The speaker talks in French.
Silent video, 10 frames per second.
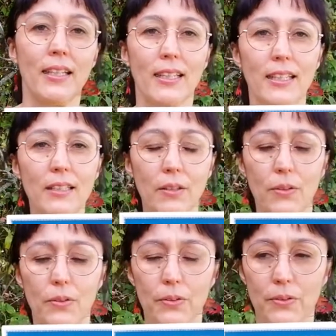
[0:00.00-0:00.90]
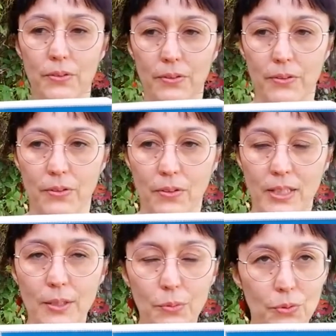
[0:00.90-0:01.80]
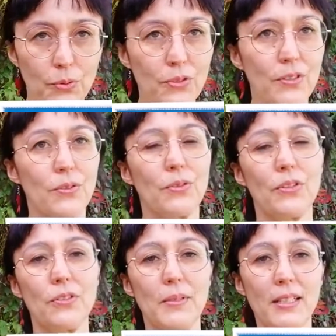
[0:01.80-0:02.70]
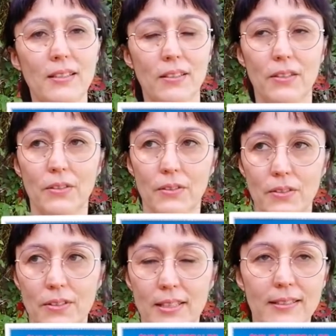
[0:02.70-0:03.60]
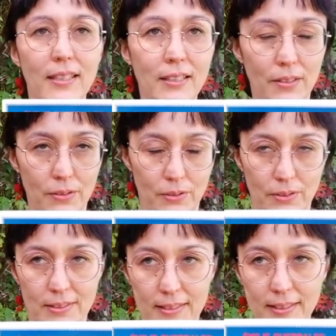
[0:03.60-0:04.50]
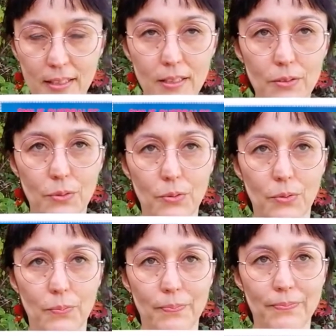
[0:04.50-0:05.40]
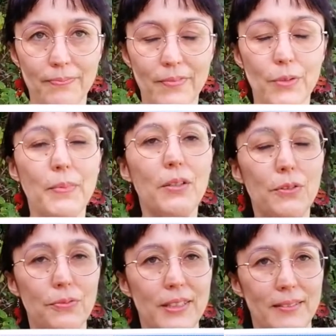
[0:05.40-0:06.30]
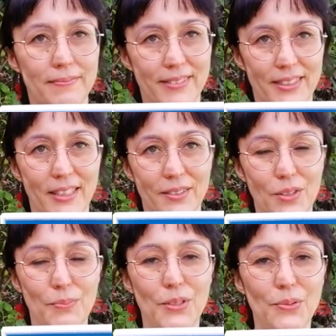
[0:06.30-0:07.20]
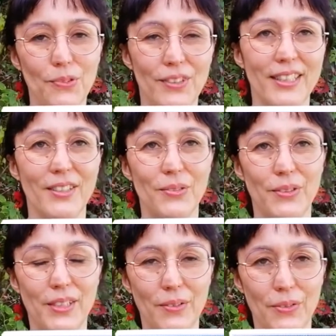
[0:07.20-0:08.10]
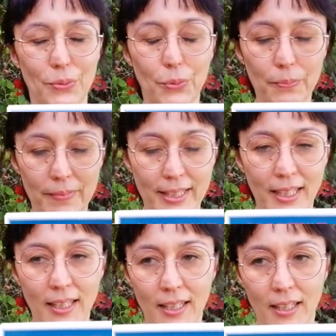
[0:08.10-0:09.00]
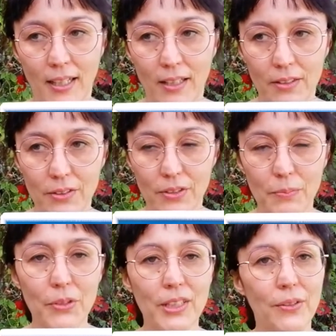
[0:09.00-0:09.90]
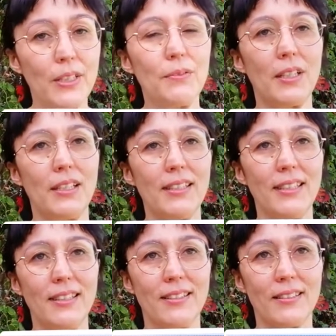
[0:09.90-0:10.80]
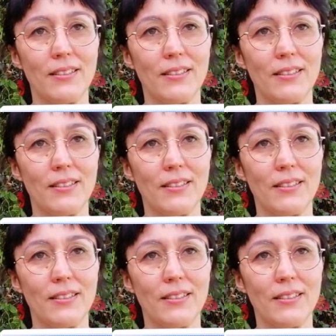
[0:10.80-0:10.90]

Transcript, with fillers: Et euh, les conteuses, elles se transmettent cet art, cet de, mère en fille. Donc il y a une transmission générationnelle de ce don. seulement Kaori, voilà, elle